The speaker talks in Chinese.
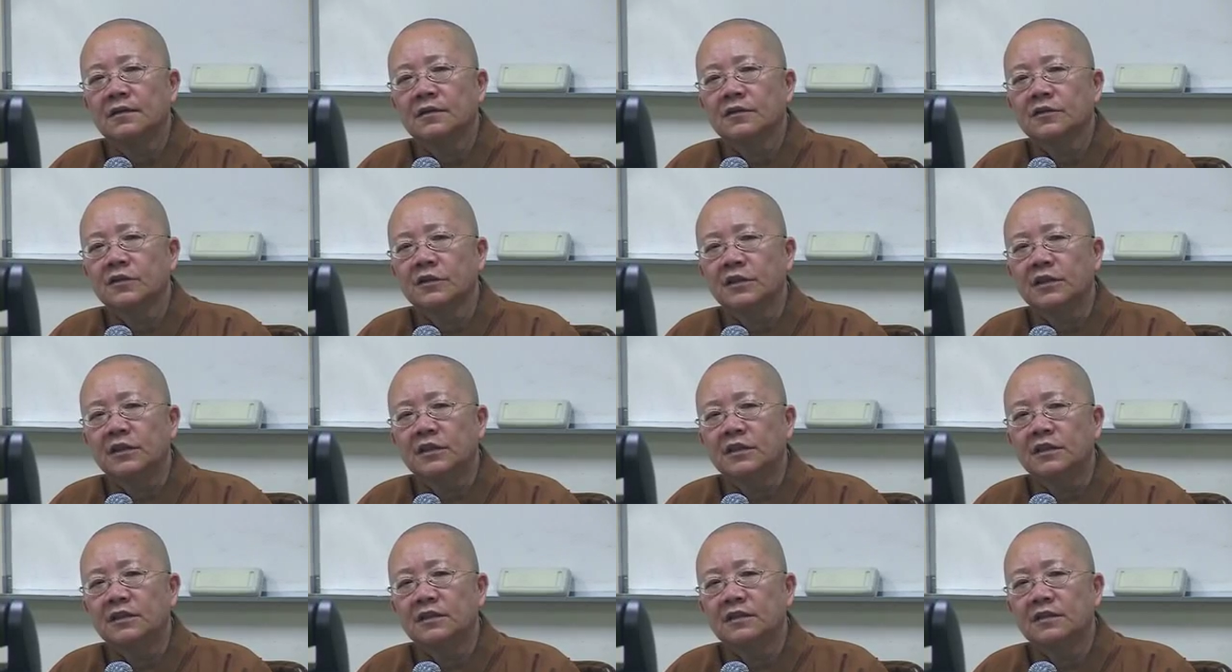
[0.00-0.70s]
所
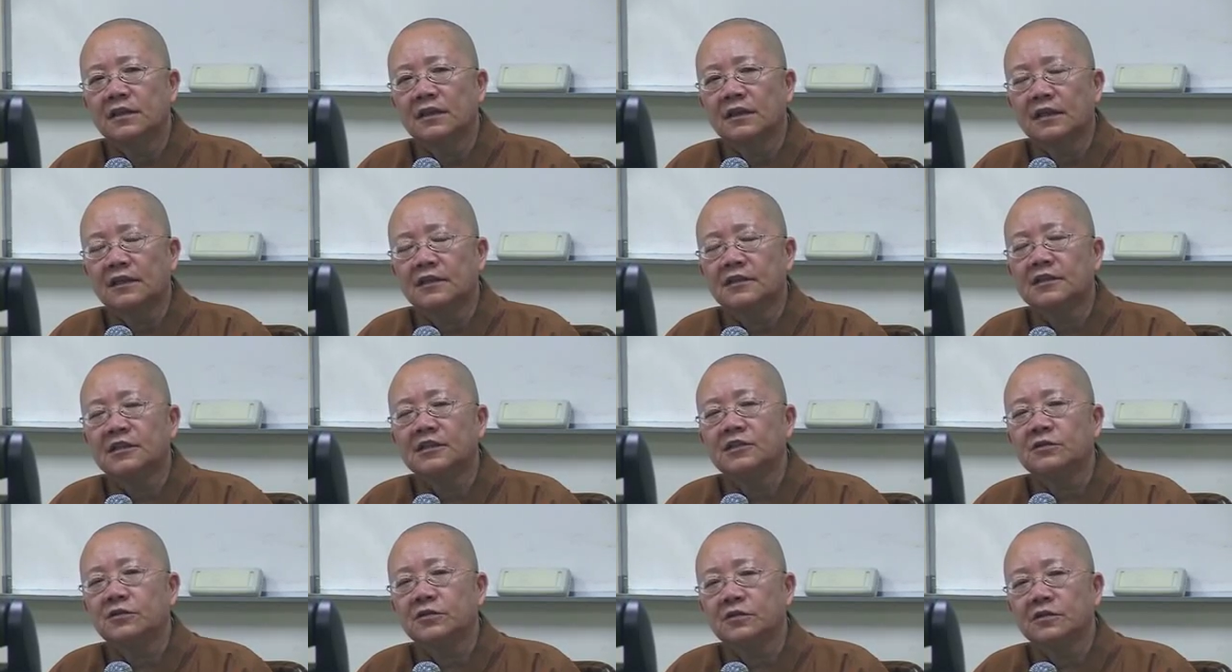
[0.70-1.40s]
以当然
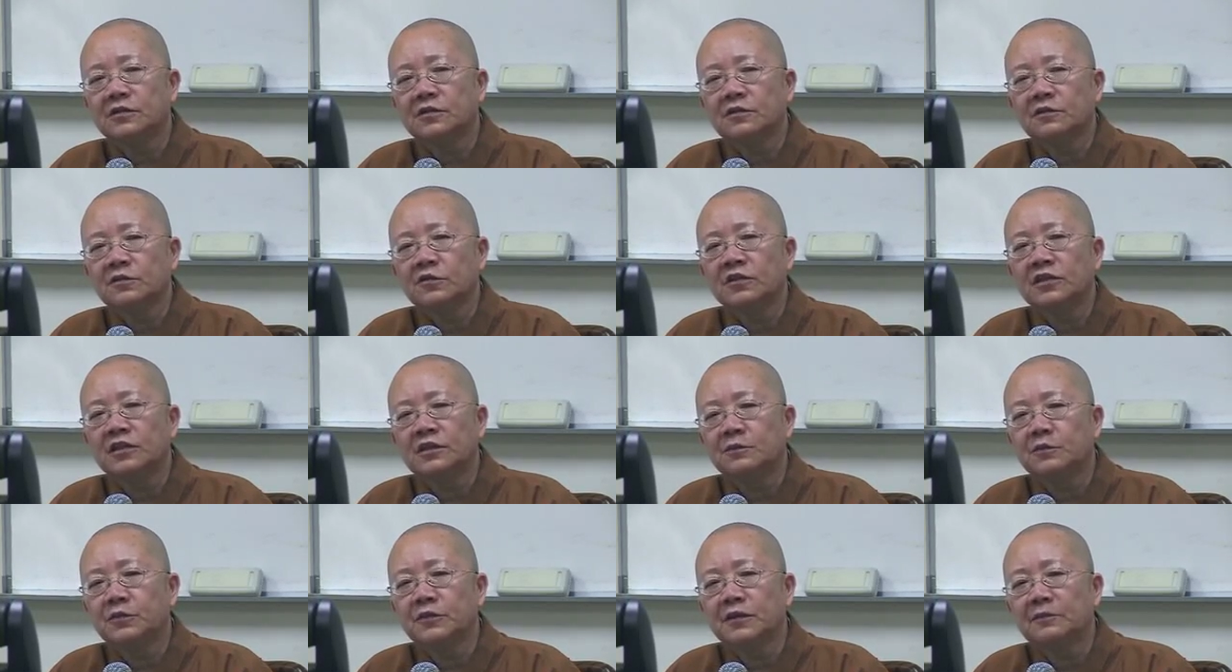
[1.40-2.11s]
戏曲，也时是
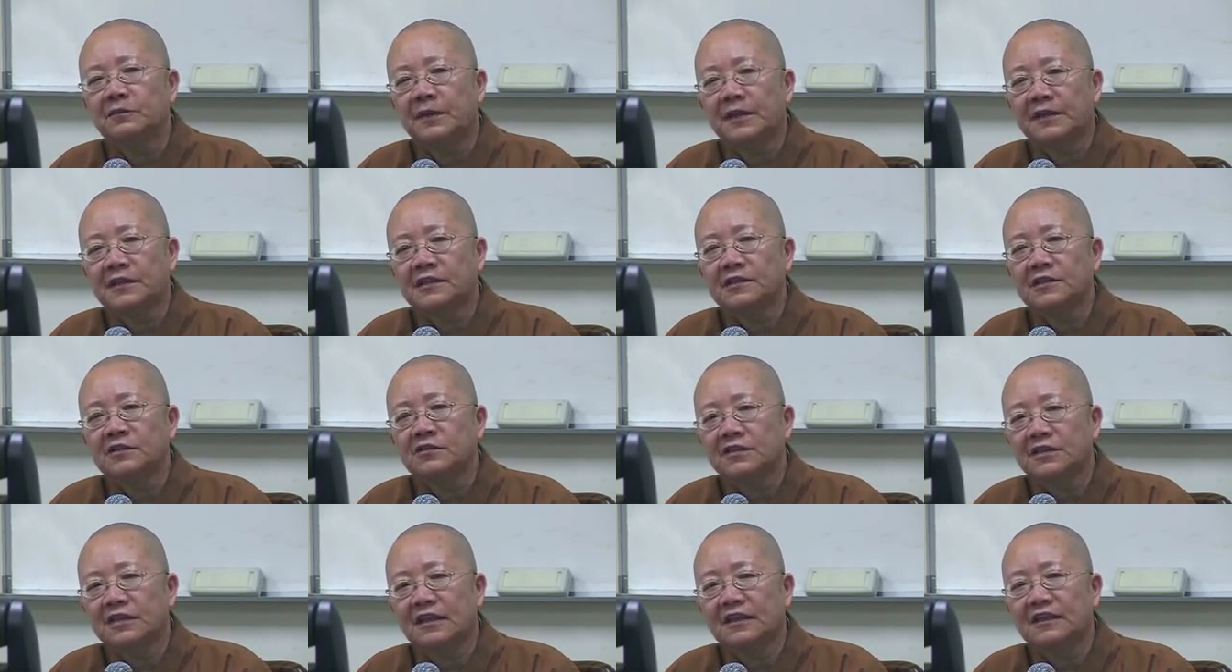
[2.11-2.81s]
你不能把戏
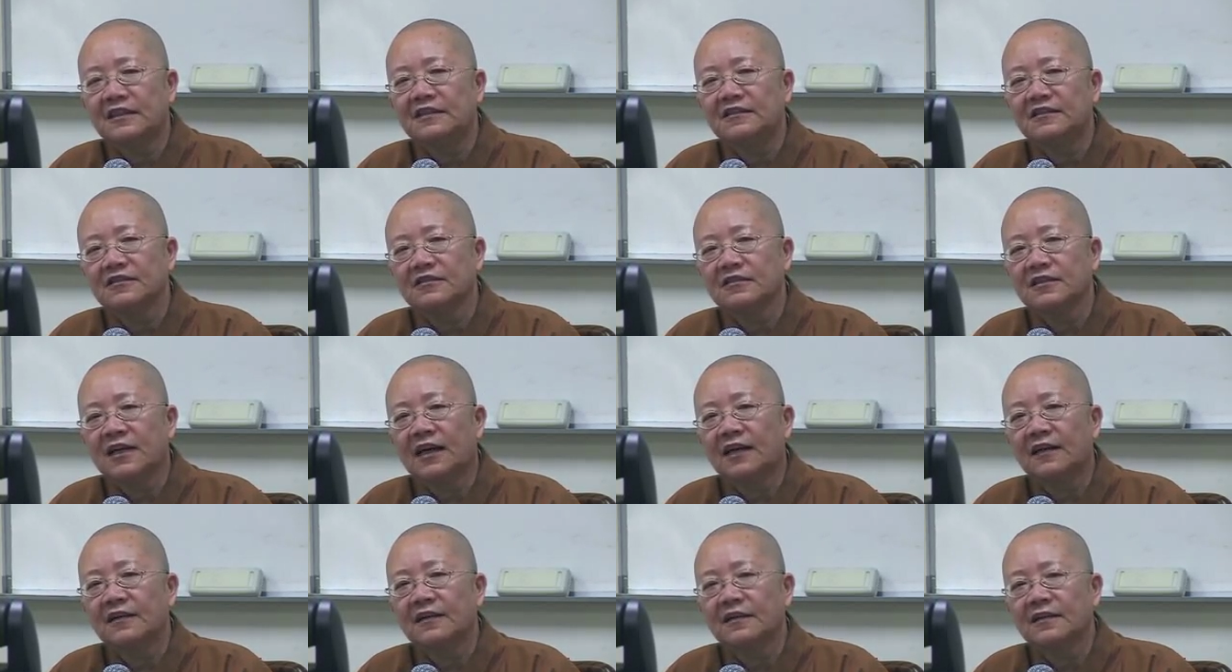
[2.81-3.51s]
曲当历史
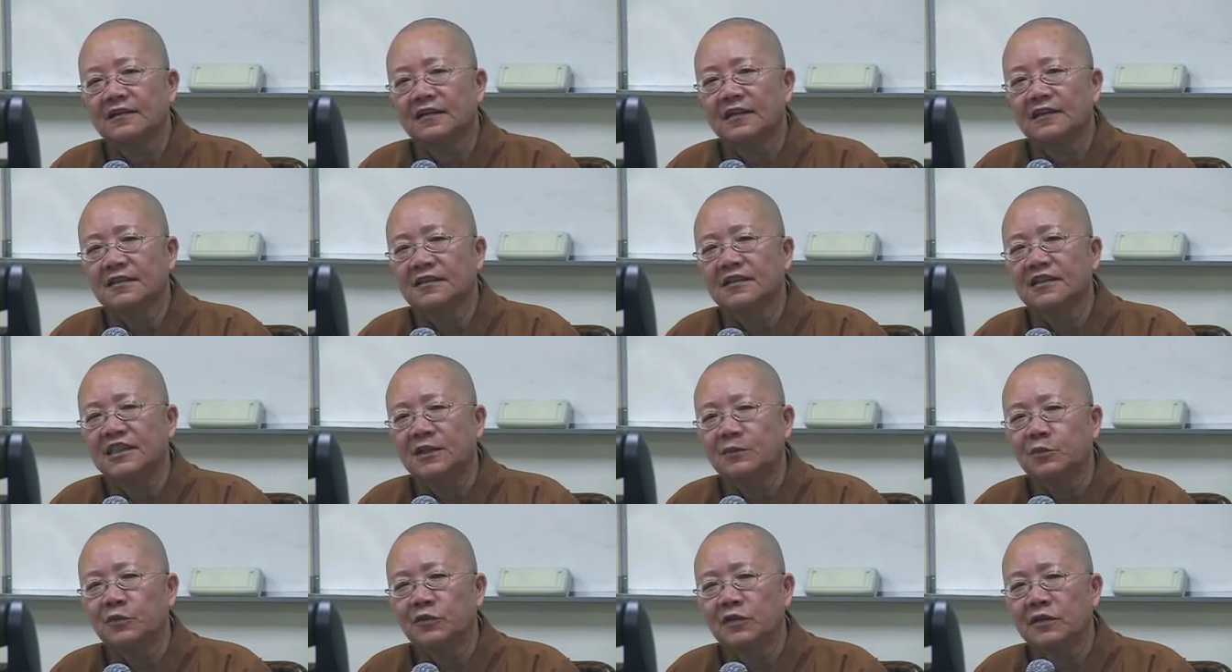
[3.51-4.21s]
看，但是
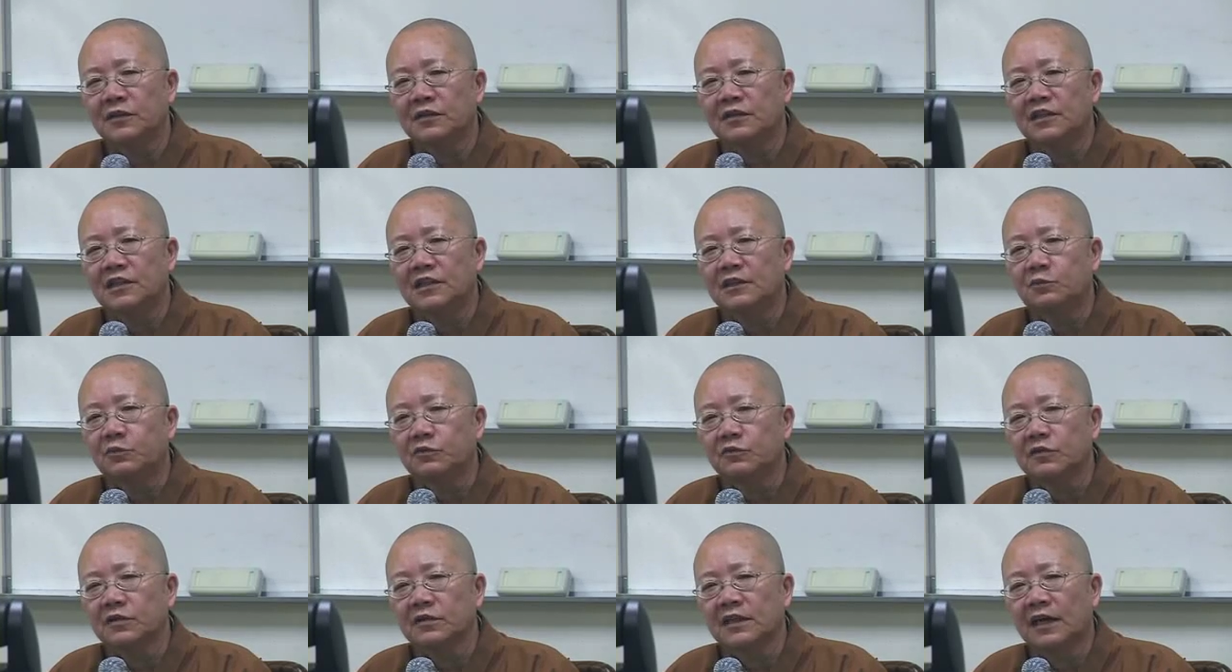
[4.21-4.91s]
你也不能离
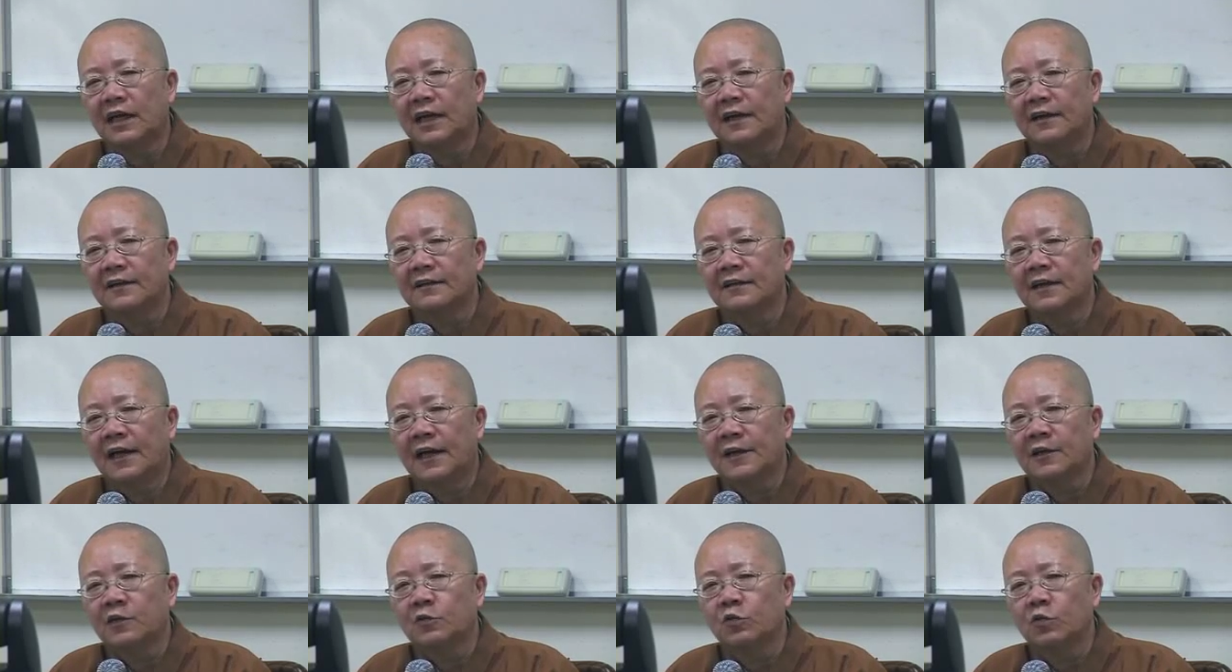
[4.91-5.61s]
谱的太
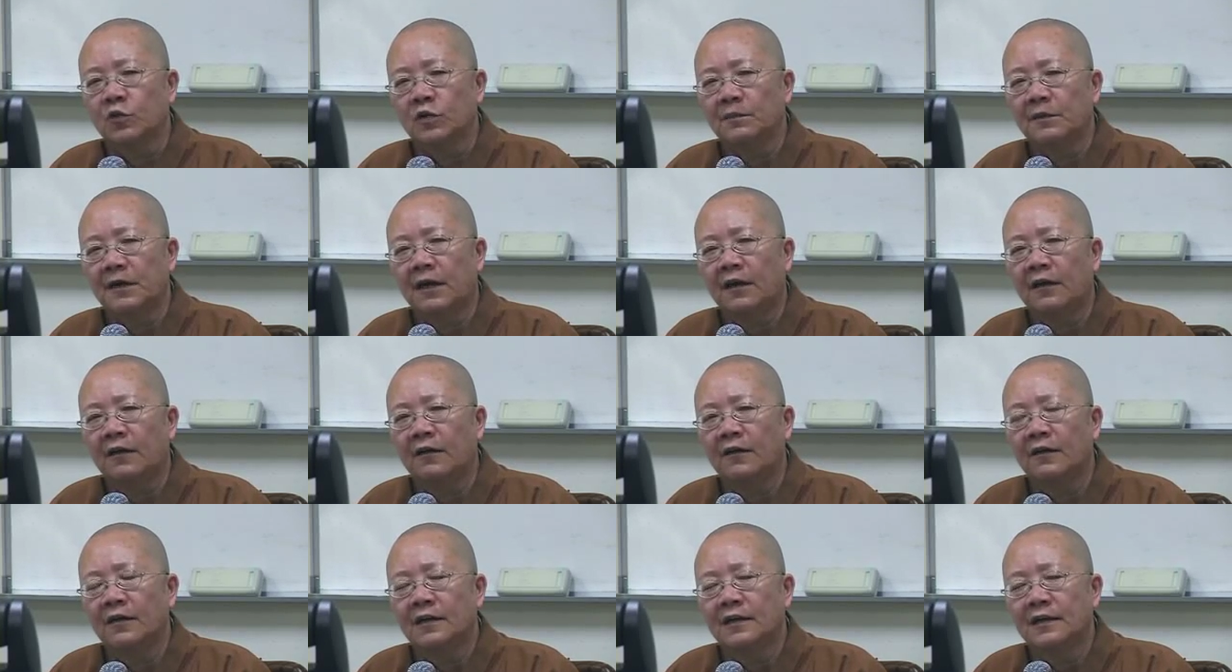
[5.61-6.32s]
太过了嘛哈。